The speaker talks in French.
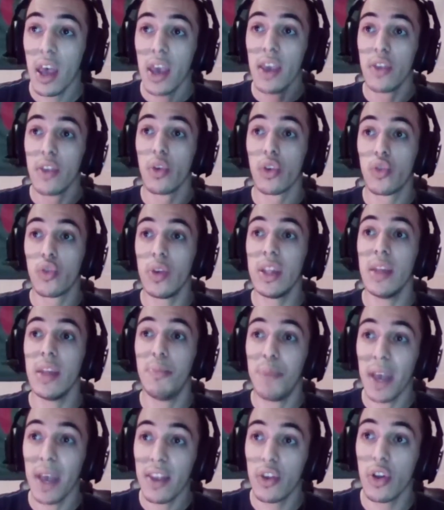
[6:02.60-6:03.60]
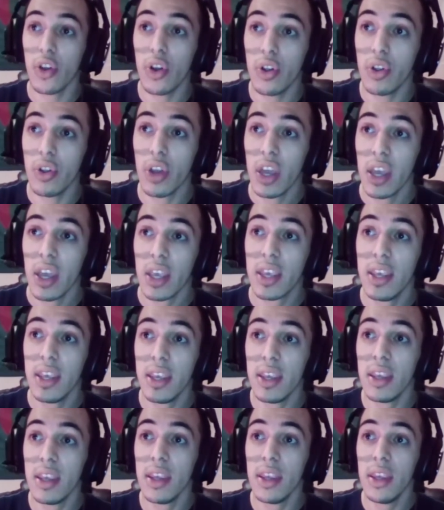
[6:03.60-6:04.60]
ils ont tué des personnes
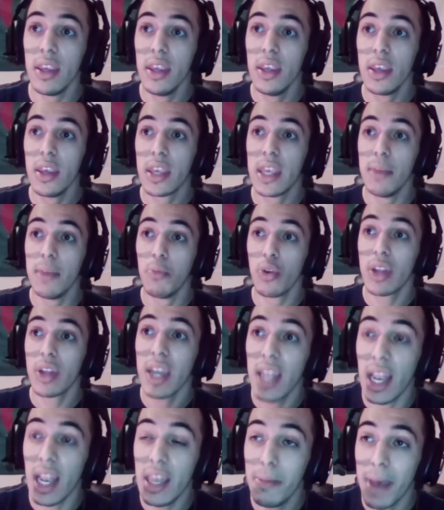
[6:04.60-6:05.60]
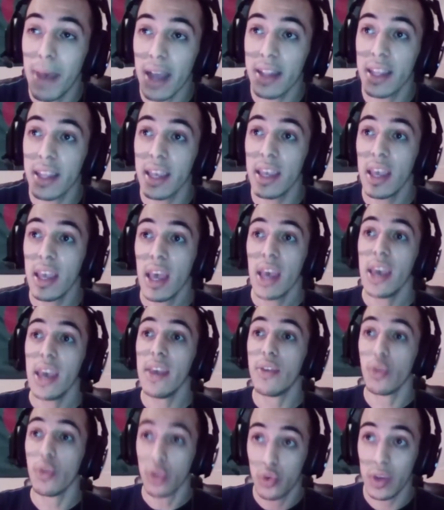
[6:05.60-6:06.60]
qui, qui montraient la liberté,
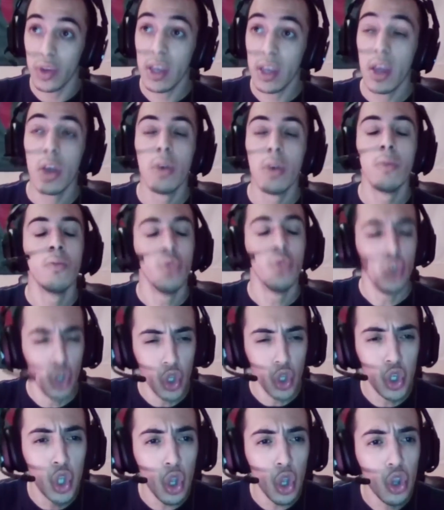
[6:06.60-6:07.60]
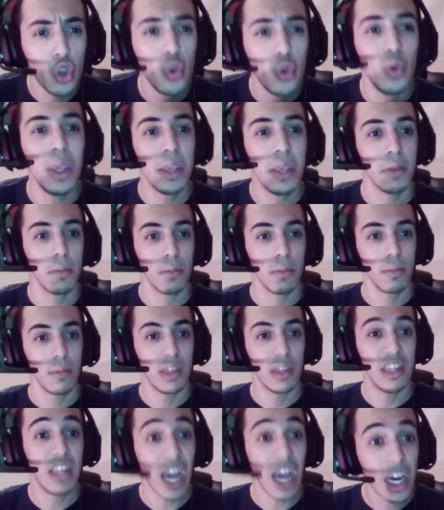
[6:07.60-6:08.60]
ils ont tué... Je suis
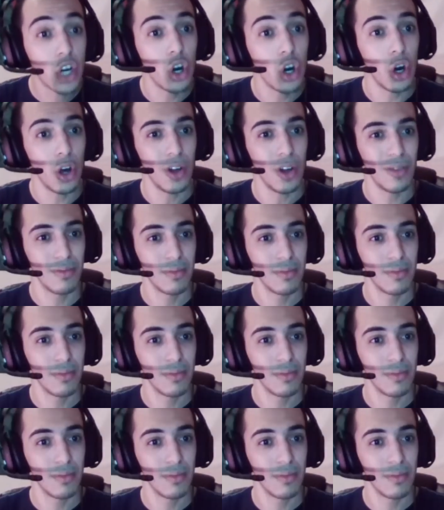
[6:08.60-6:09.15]
d'accord.